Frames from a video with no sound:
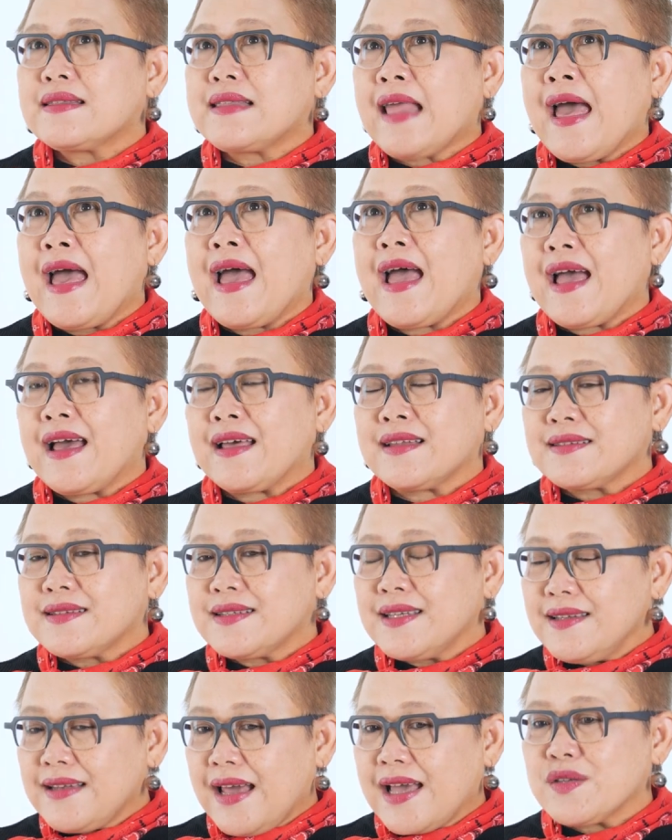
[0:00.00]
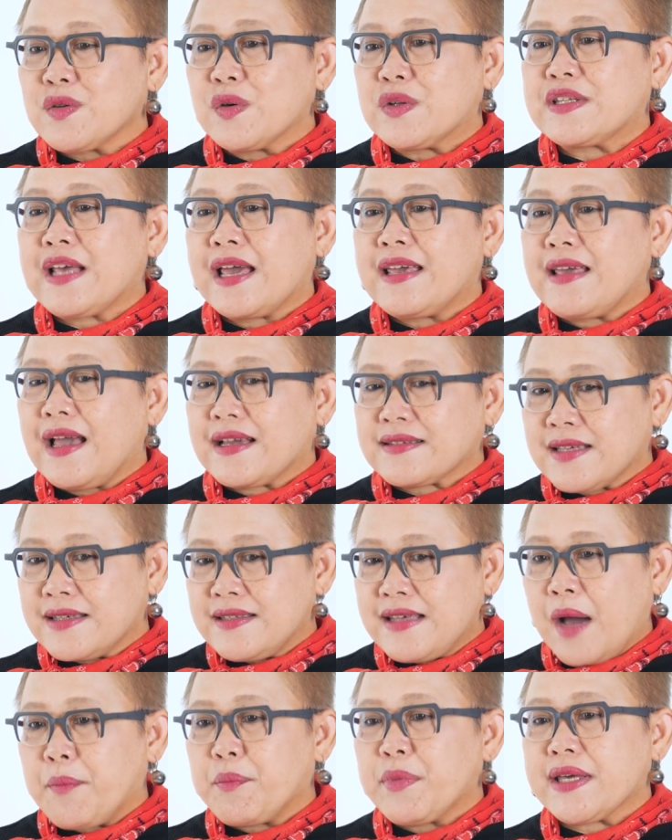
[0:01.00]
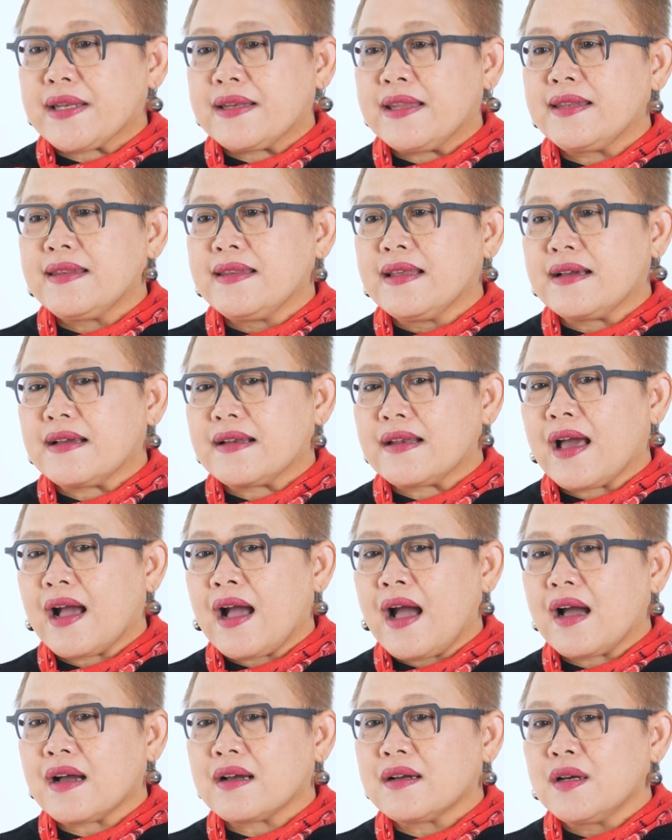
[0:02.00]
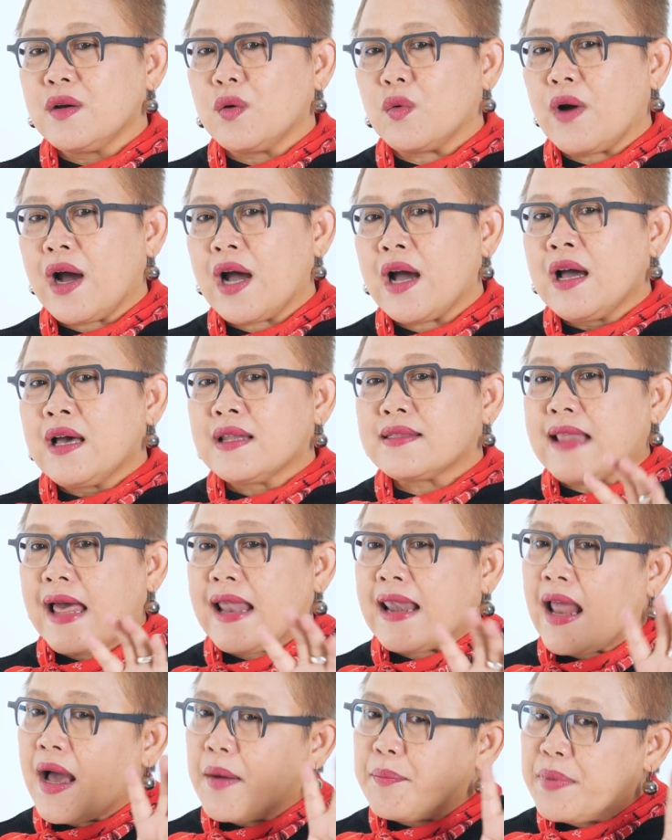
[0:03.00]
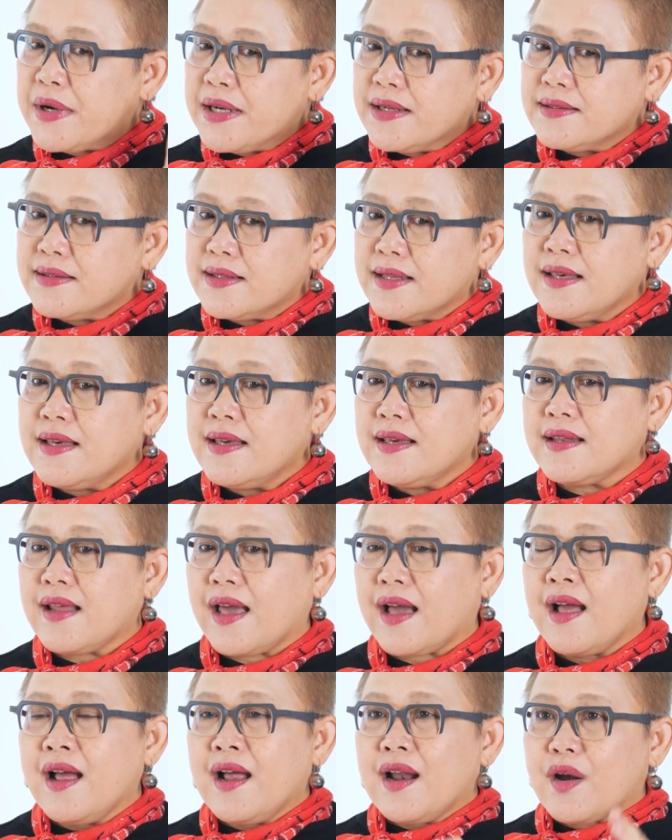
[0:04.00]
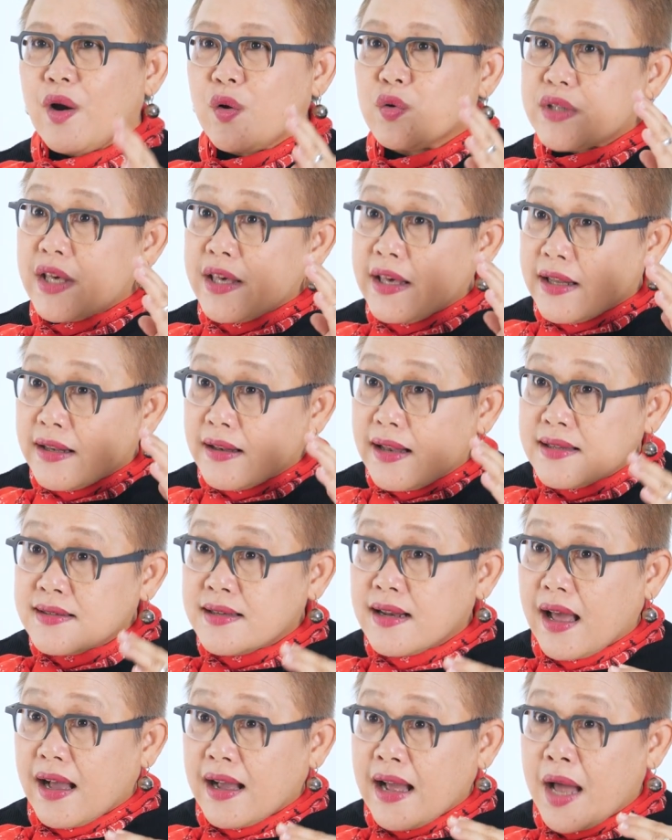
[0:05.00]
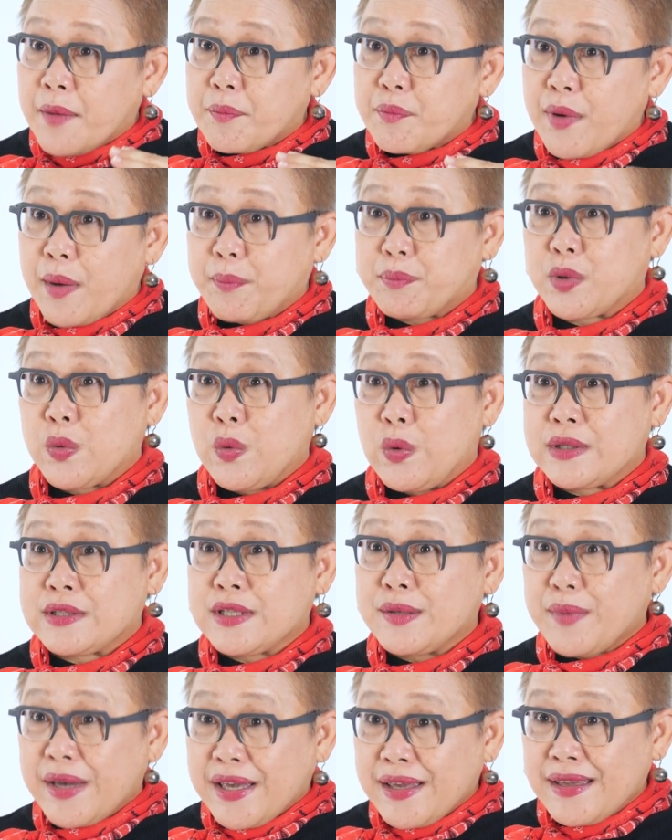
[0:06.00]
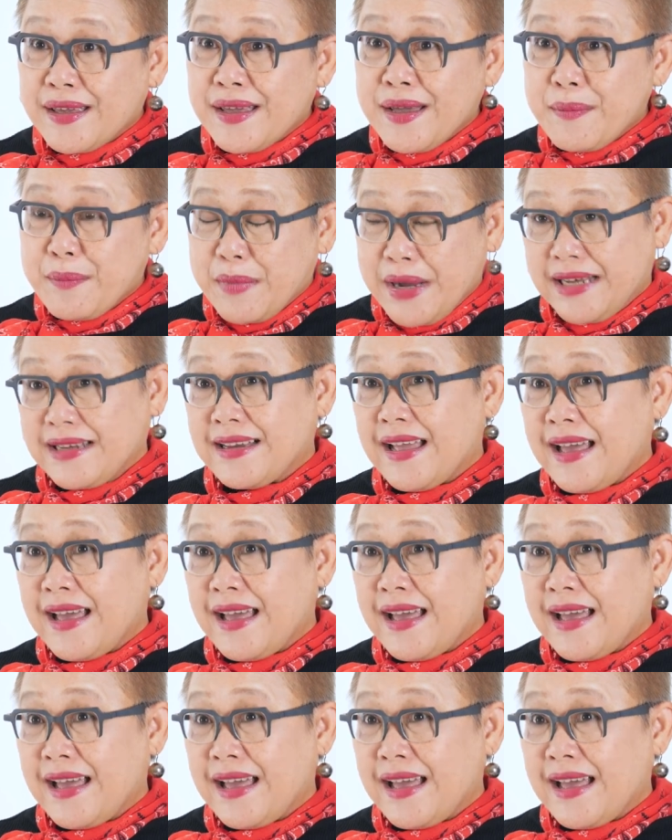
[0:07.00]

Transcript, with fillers: แต่ที่น่าสนใจอยากจะย้ำอีกนิดหนึ่งนะคะ ก็คือว่าแต่ละพื้นที่เนี่ยเราจะเห็นลักษณะการปรับตัวที่ไม่เหมือน